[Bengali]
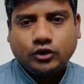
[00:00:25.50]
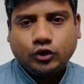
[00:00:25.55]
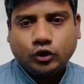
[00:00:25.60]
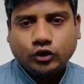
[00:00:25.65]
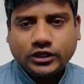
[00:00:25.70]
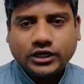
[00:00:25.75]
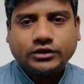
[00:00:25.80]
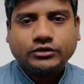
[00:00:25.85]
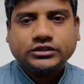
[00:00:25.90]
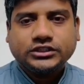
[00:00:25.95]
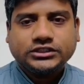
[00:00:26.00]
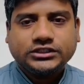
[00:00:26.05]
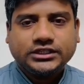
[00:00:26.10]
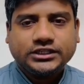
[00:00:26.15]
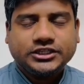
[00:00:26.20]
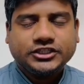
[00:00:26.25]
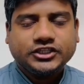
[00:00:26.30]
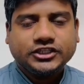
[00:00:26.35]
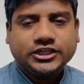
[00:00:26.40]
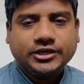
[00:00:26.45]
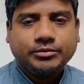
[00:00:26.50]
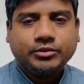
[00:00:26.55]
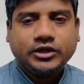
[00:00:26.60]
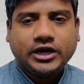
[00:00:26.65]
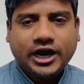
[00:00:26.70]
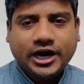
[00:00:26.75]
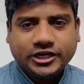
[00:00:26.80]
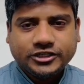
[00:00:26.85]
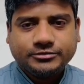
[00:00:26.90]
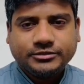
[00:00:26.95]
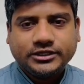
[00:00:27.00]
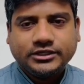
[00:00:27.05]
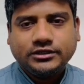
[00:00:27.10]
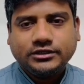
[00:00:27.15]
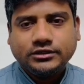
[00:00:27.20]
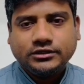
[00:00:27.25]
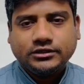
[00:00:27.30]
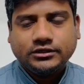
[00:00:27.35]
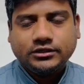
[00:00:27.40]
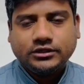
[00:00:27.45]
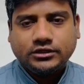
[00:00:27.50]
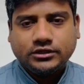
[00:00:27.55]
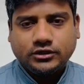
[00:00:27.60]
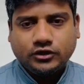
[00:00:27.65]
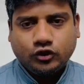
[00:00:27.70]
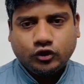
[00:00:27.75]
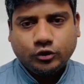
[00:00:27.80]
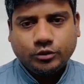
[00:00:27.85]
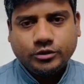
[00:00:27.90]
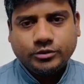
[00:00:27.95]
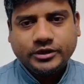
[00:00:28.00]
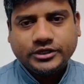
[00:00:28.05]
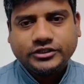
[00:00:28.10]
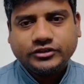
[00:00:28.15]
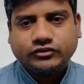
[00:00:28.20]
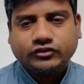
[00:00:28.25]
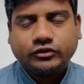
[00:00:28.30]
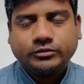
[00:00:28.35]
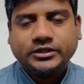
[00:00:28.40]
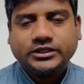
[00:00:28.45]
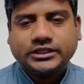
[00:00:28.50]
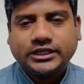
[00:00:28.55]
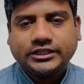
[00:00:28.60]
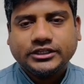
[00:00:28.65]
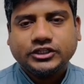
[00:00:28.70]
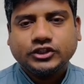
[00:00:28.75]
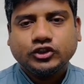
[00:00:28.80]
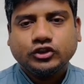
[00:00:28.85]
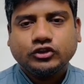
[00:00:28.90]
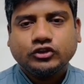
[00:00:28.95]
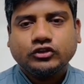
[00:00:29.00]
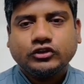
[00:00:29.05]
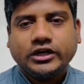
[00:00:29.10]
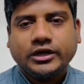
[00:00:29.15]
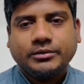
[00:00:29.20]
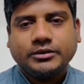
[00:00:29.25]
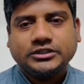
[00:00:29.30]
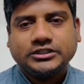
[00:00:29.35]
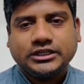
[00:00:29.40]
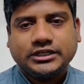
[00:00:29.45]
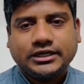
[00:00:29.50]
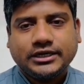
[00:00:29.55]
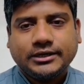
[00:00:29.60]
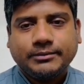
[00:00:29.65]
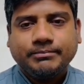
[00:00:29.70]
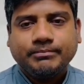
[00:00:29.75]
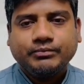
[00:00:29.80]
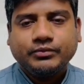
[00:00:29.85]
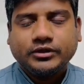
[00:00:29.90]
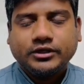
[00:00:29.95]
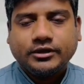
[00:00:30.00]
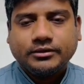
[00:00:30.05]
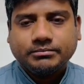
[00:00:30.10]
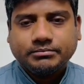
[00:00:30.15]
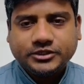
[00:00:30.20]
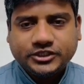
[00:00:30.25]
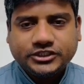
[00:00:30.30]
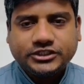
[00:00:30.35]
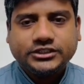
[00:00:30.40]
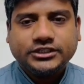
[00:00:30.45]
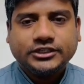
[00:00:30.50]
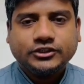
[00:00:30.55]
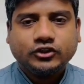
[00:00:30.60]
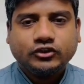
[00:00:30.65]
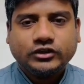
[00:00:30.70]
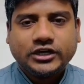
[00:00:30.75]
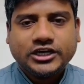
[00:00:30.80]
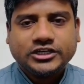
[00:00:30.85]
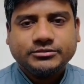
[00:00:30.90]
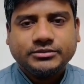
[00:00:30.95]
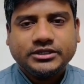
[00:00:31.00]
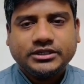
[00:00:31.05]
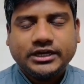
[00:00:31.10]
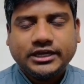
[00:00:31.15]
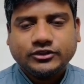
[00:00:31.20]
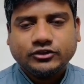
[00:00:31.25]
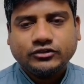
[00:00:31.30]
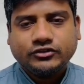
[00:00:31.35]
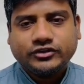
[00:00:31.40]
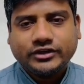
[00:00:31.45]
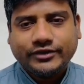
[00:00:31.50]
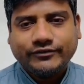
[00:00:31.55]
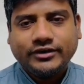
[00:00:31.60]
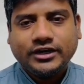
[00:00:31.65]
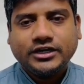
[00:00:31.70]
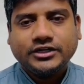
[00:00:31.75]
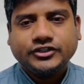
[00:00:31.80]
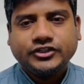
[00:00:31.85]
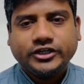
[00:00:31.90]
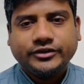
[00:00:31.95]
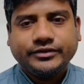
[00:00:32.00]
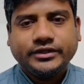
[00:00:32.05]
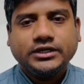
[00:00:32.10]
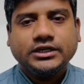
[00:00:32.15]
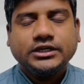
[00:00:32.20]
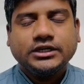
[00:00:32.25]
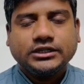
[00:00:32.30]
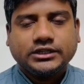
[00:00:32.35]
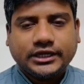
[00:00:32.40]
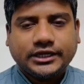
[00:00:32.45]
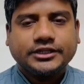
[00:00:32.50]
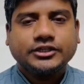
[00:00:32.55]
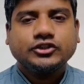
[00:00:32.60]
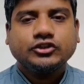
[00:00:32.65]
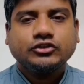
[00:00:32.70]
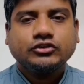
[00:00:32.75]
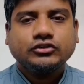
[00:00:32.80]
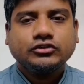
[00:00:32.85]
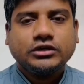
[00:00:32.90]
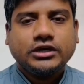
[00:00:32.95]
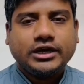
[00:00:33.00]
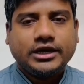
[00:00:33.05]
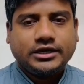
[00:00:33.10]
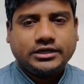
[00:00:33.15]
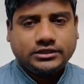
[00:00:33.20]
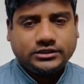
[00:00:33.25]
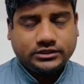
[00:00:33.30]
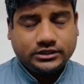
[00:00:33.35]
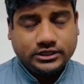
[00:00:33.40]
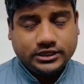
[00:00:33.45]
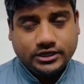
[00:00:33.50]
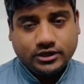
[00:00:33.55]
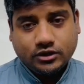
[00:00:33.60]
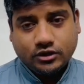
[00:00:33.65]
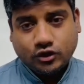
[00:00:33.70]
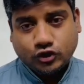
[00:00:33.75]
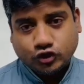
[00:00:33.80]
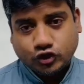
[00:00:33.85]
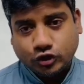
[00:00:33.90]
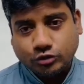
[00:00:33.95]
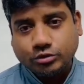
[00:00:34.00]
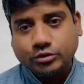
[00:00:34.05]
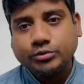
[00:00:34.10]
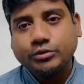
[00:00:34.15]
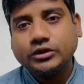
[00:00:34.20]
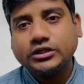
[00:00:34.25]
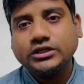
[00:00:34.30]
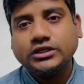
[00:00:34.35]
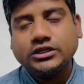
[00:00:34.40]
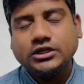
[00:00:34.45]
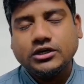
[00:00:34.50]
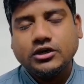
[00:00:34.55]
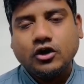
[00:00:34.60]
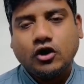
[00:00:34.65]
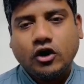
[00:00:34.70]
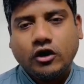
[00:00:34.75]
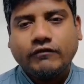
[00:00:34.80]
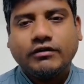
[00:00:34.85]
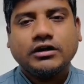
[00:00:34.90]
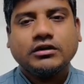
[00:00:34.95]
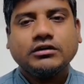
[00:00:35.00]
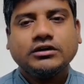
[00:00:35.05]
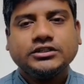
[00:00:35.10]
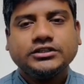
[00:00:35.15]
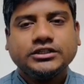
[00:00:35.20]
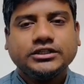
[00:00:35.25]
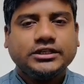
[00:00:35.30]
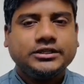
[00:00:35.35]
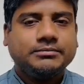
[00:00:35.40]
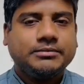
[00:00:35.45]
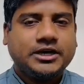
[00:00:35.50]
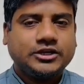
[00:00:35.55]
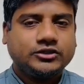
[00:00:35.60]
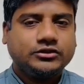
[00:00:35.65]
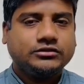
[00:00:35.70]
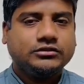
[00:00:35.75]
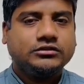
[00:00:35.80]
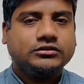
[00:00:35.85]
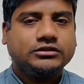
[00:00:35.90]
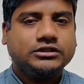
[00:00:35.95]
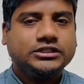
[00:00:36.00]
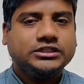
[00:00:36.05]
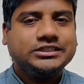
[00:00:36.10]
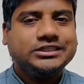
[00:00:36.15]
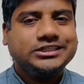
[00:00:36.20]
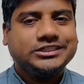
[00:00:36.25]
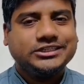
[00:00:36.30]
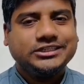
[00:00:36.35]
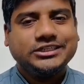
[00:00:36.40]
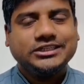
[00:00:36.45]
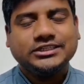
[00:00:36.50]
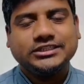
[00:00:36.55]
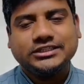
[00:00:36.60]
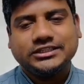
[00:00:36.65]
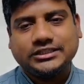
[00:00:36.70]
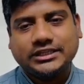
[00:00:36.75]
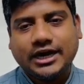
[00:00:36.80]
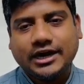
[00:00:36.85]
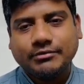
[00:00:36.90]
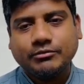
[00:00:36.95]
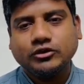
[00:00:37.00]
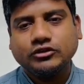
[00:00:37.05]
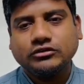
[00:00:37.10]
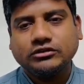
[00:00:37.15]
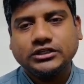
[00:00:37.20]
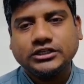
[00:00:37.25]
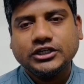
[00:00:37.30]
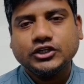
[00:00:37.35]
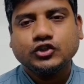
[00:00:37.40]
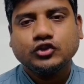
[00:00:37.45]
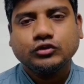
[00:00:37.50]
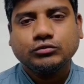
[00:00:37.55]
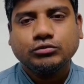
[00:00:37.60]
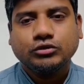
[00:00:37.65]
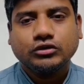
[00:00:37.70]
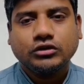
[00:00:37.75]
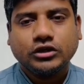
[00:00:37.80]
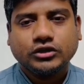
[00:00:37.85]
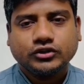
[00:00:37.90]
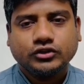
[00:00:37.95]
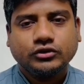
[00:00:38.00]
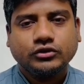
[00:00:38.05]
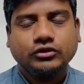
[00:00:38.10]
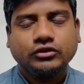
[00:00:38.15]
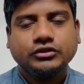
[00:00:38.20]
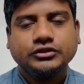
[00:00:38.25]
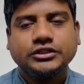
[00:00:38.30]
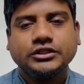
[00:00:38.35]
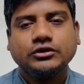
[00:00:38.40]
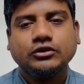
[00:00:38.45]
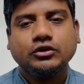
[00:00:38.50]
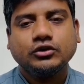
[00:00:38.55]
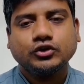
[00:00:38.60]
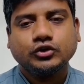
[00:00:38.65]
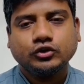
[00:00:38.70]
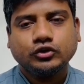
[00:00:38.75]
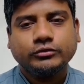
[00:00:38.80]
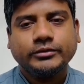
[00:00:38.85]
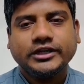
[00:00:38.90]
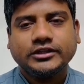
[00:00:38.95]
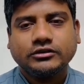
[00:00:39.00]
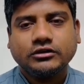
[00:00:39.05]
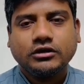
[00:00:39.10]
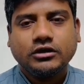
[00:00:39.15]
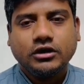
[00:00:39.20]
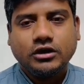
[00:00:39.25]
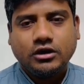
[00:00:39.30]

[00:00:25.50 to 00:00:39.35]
অন্যান্য দেশ থেকে সিঙ্গাপুরে আসবেন অভিবাসী শ্রমিক তাদের জন্য এবং যারা ভিজিটের জন্য আসবেন একজন ট্রাভেলার হিসাবে তাদের জন্য সর্বোপরি ওভারঅল যে ভাষণগুলো তিনি দিয়েছিলেন তার মধ্য থেকে চুম্বক অংশগুলো যেগুলো শুধুমাত্র